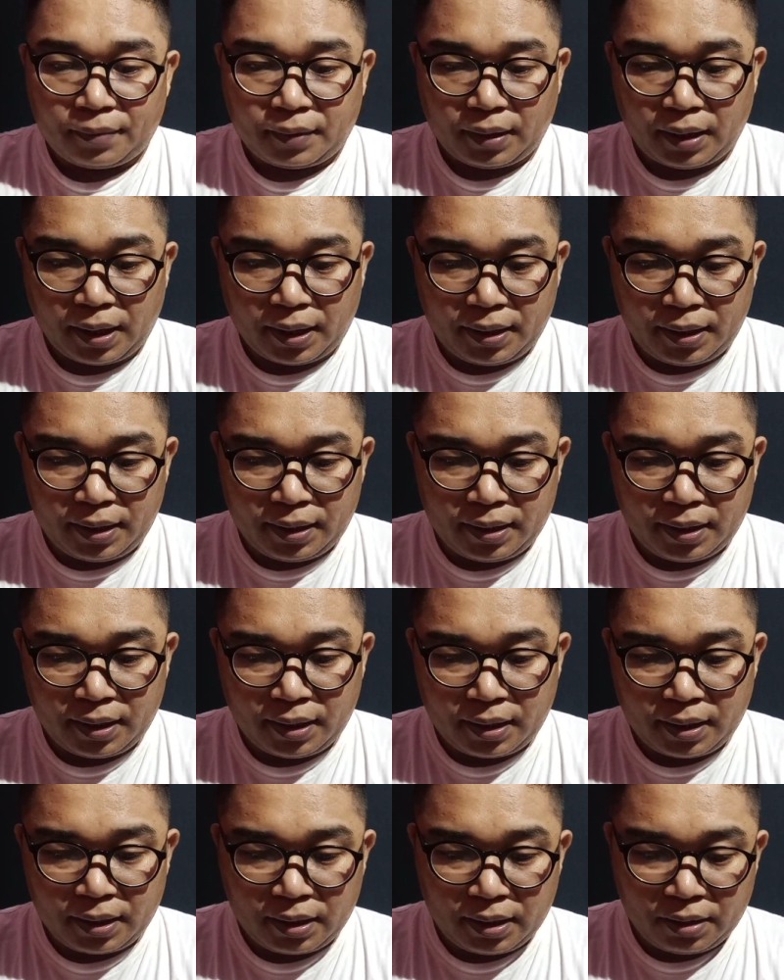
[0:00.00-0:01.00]
Ya, ini
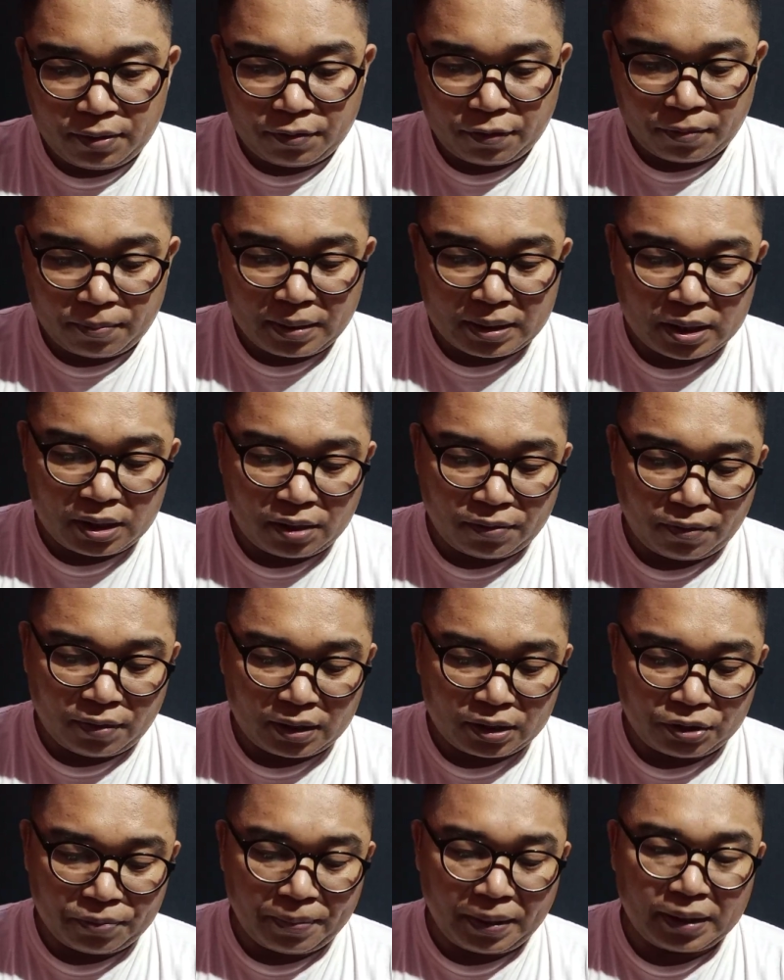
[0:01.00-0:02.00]
di
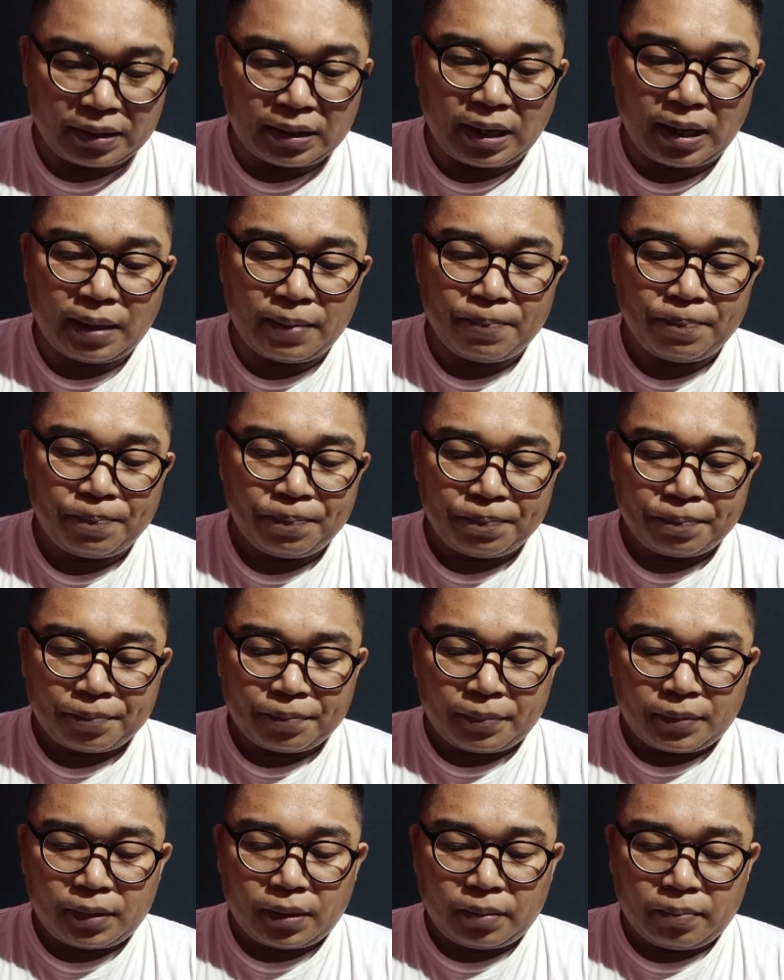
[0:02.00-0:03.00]
informasi-informasi atau berita
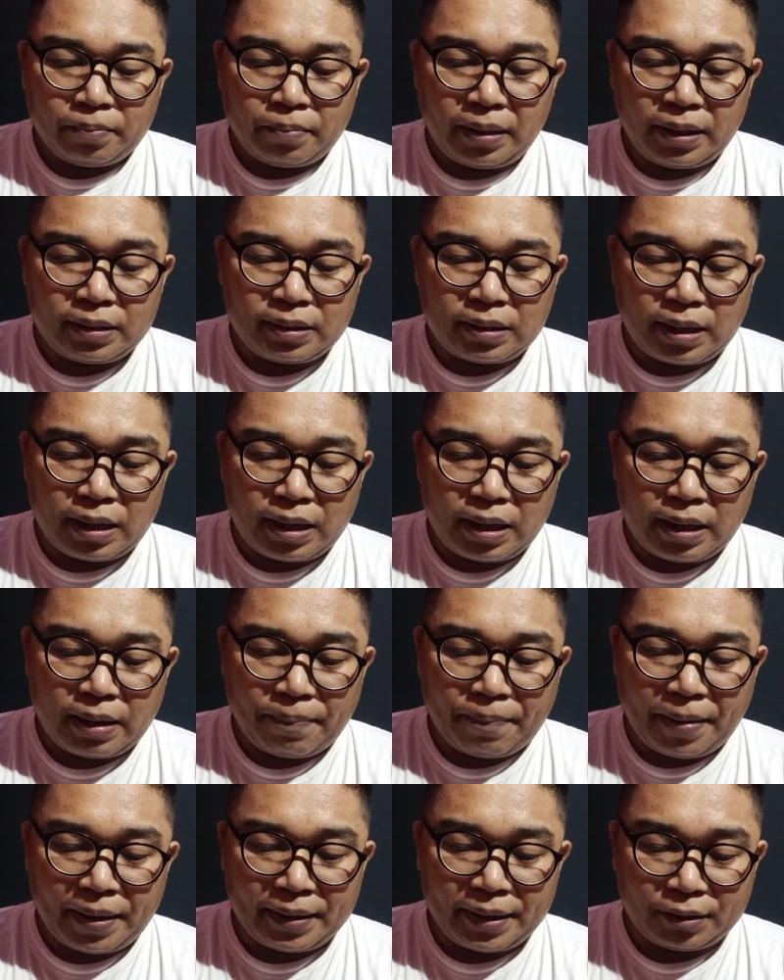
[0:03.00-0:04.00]

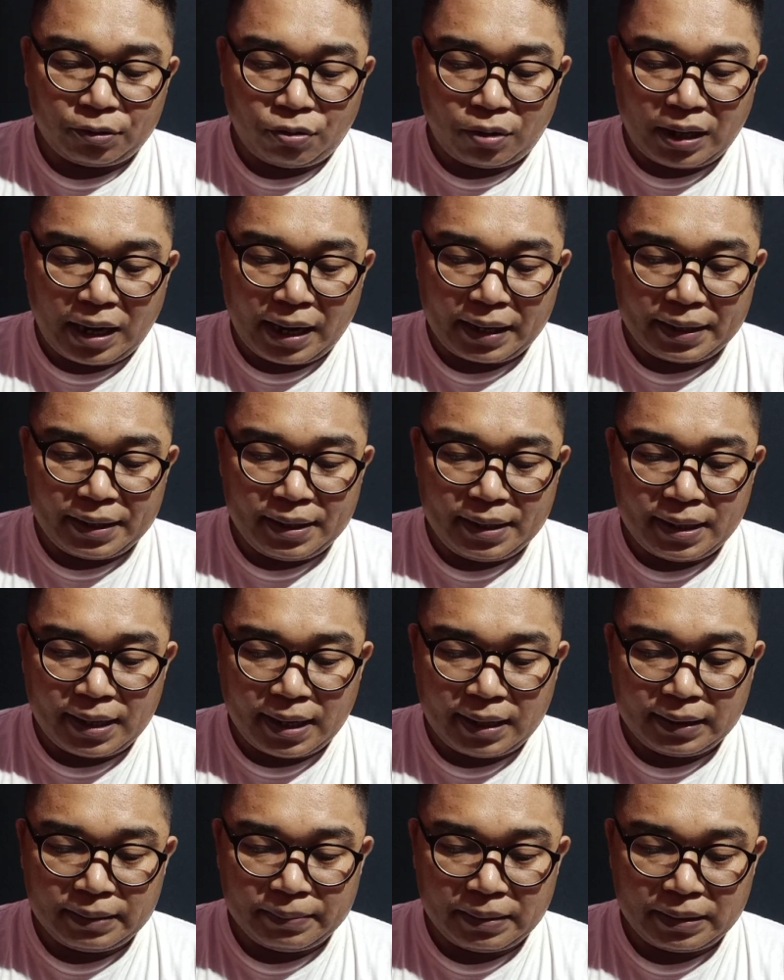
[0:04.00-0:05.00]
berita Pi Network hari ini
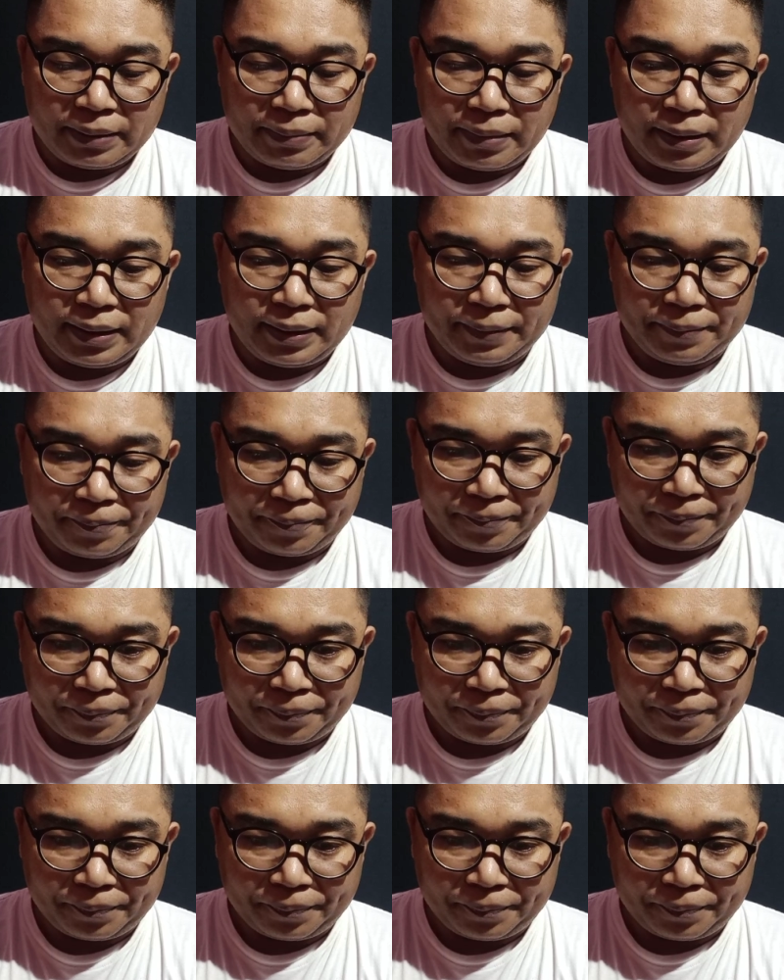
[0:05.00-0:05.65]
ya, teman-teman ya.